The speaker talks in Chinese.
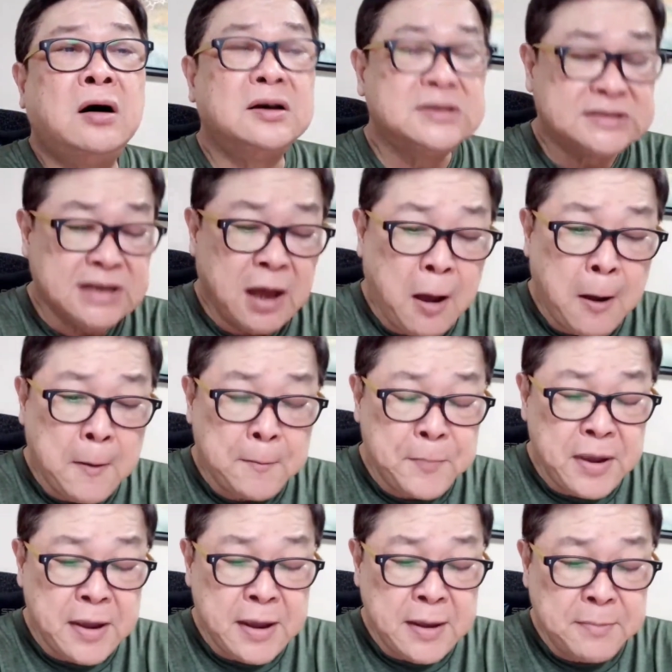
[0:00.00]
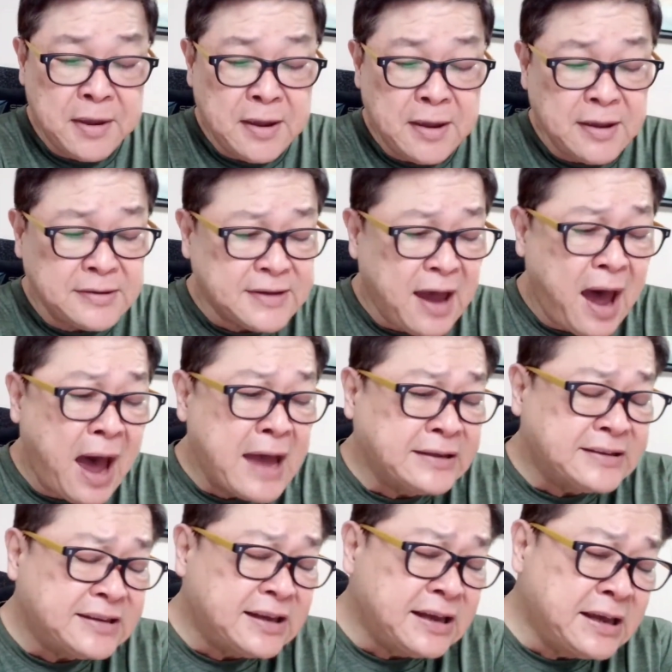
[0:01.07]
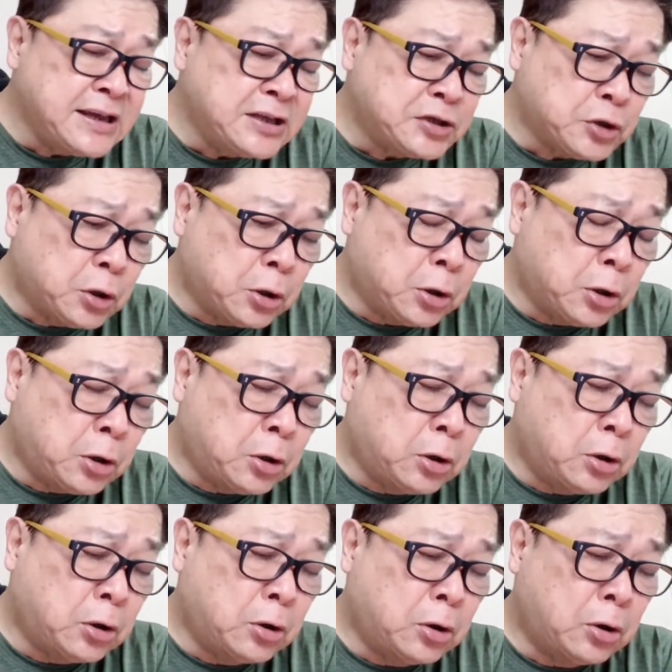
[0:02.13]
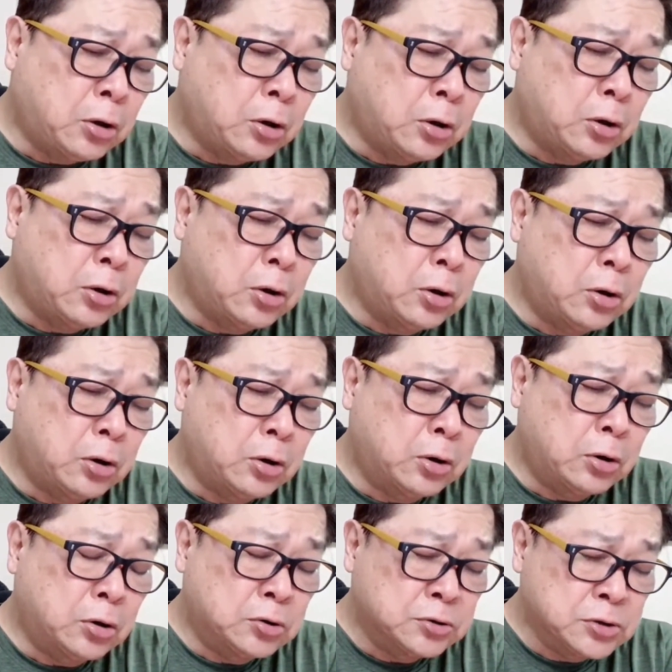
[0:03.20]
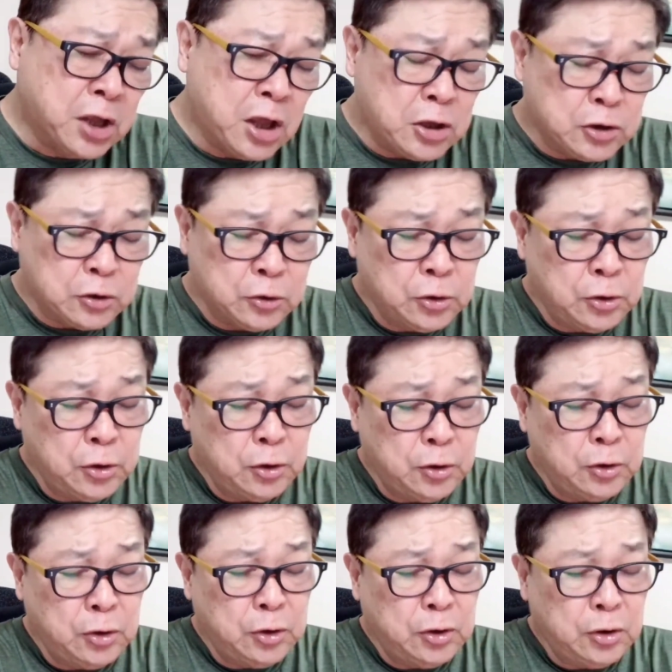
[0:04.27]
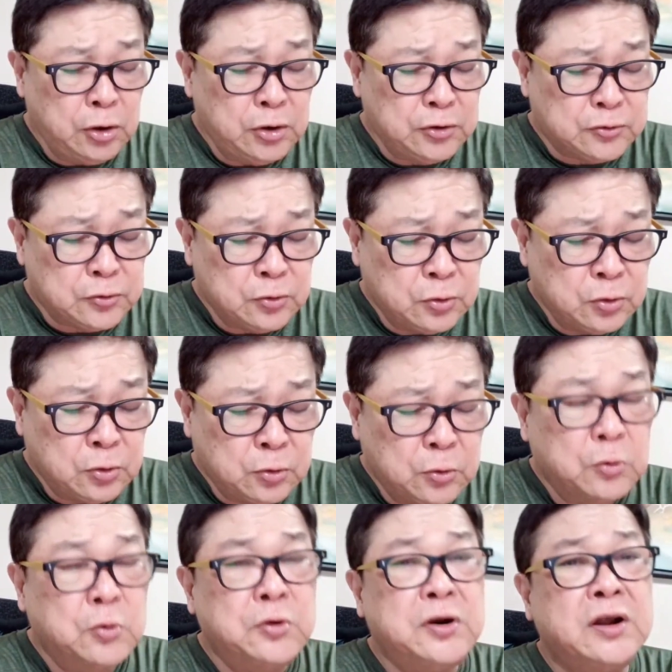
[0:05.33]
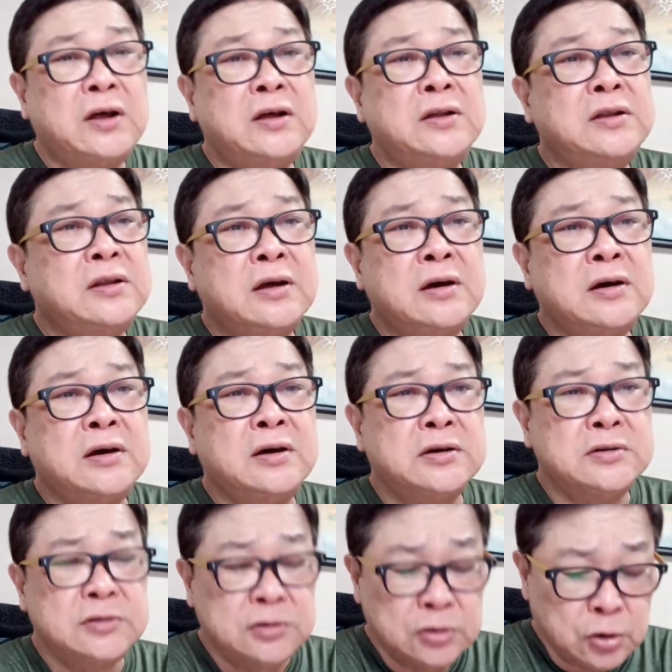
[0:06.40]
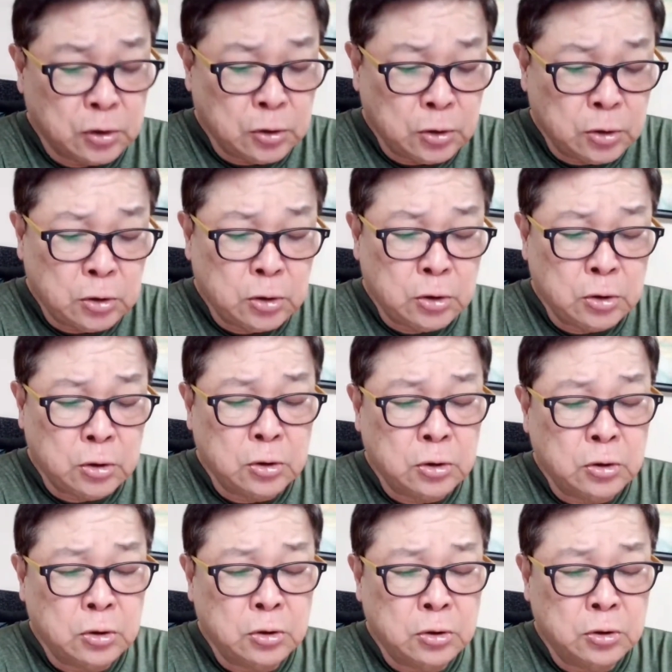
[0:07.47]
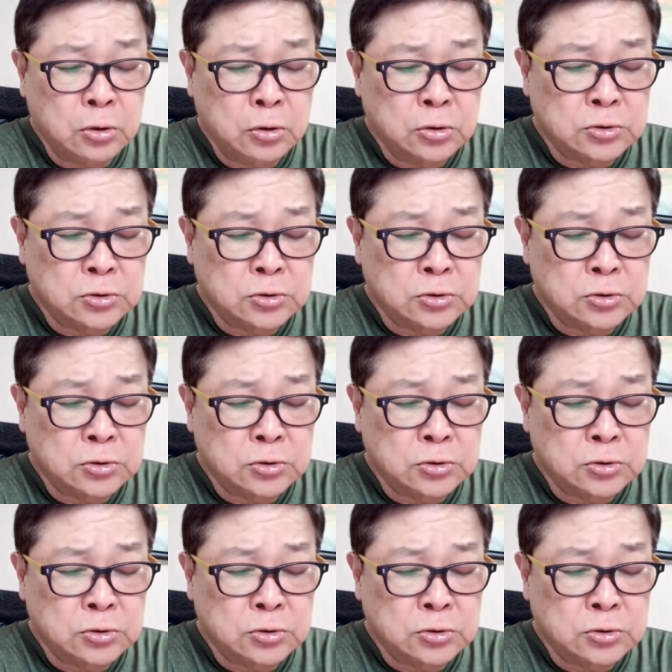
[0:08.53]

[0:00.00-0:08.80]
多少秘密在其中？玉树能能懂？